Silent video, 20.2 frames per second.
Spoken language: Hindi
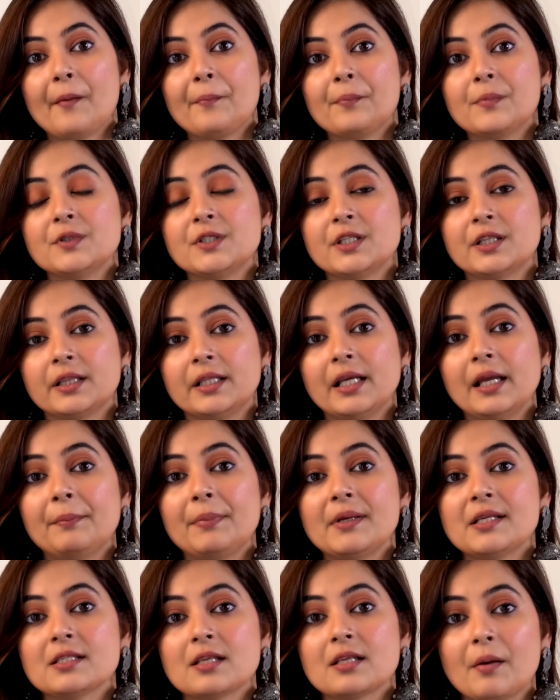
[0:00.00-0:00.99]
आप जितने
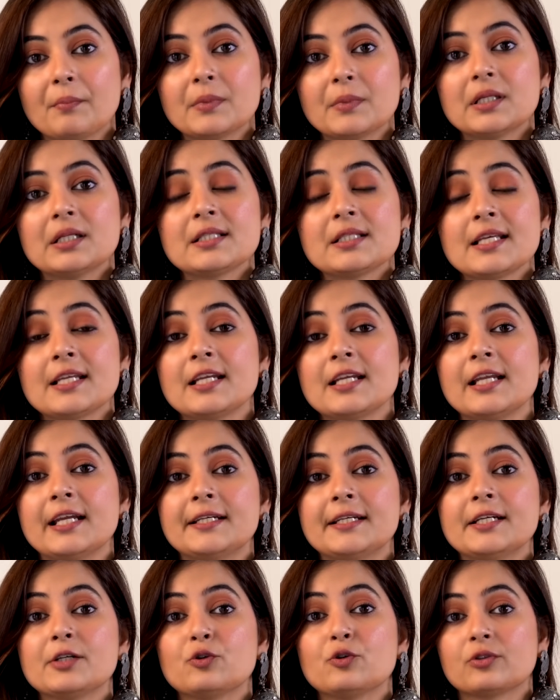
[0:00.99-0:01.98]
भी समर से
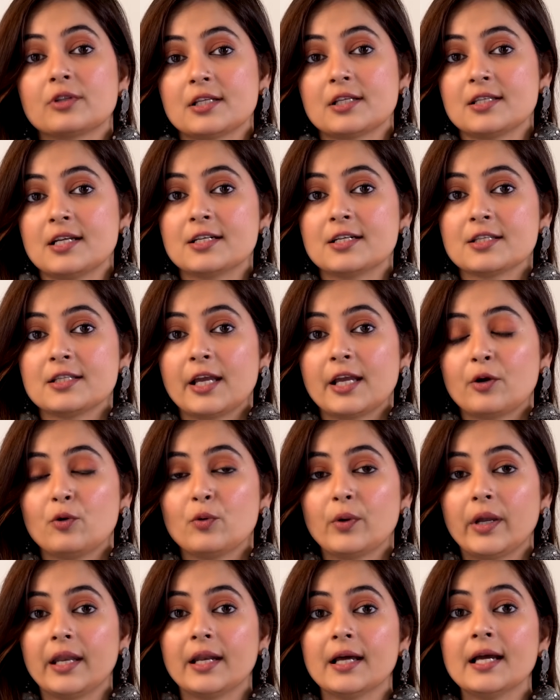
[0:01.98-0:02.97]
रिलेटेड कुर्ता सेट्स
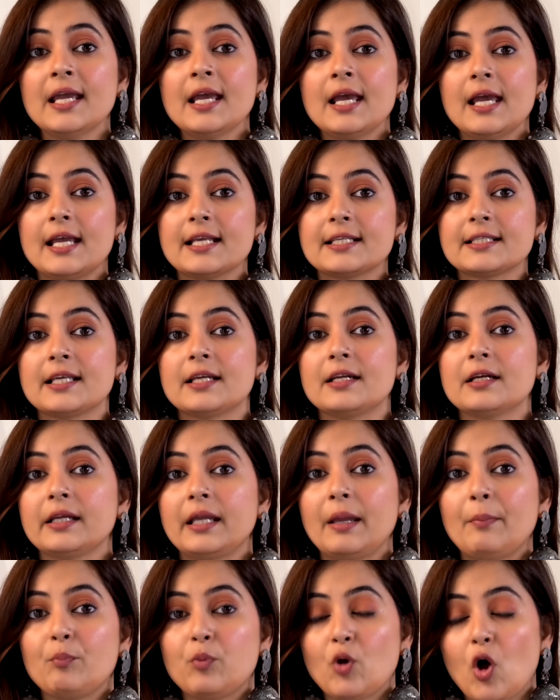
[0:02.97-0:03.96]
देखोगे ना इस तरह
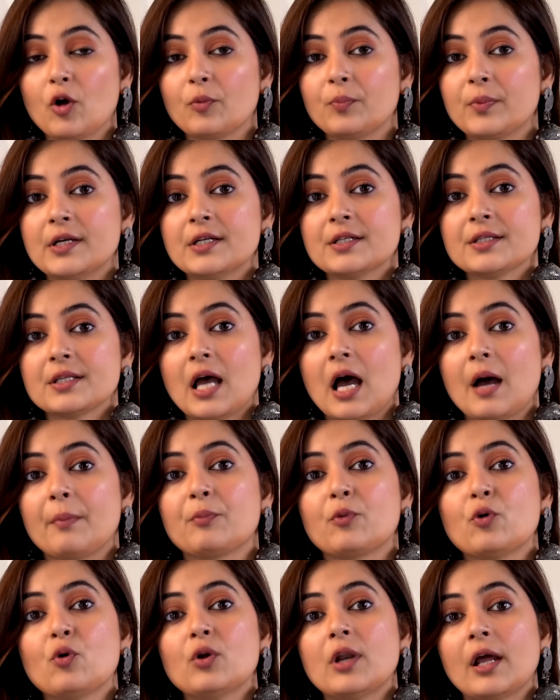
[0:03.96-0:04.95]
के ब्लॉक प्रिंट्स
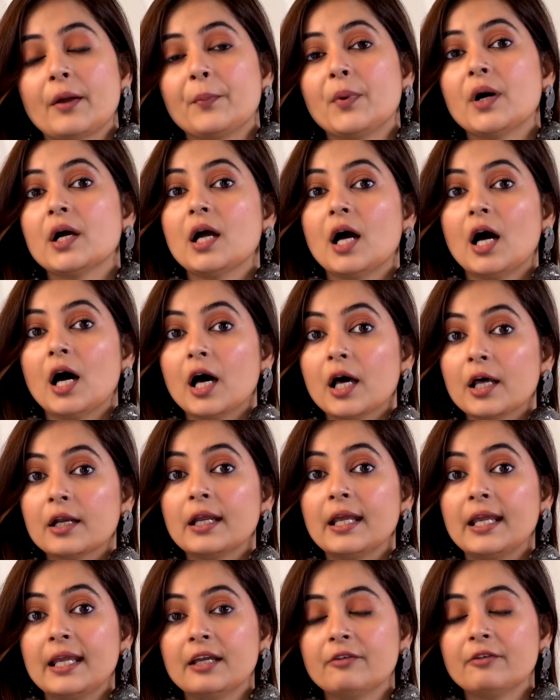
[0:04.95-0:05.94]
आपको लगभग
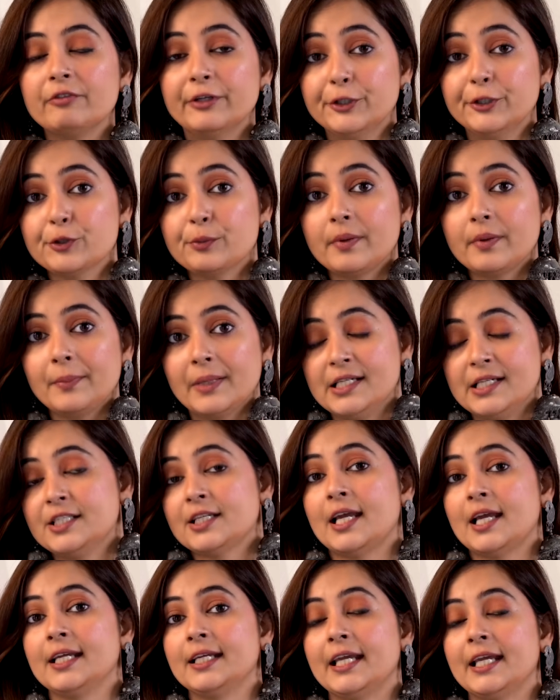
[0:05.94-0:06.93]
हर एक वीडियो में मिल
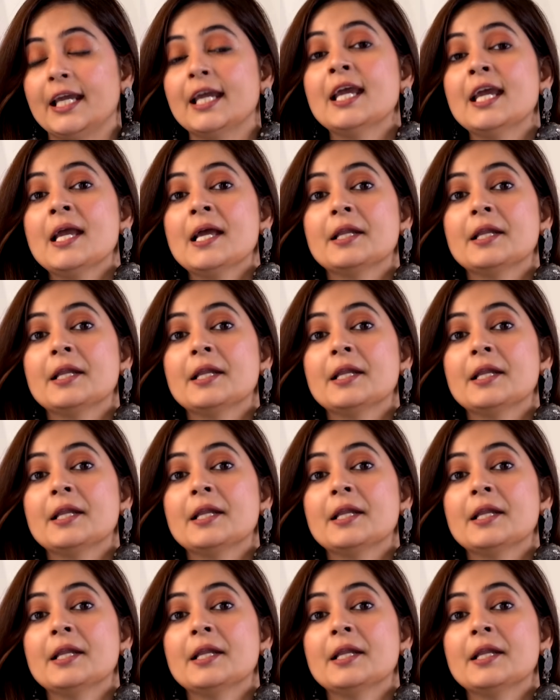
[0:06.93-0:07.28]
जाएंगे